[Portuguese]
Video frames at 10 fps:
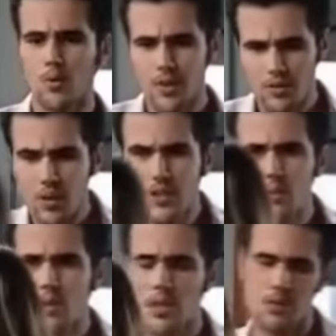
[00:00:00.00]
Por favor, de
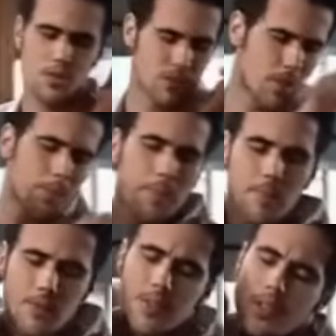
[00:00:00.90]
correr, isso, Cíntia?
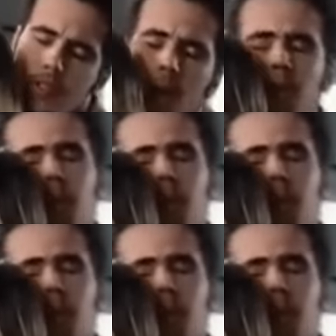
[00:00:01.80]
Cíntia,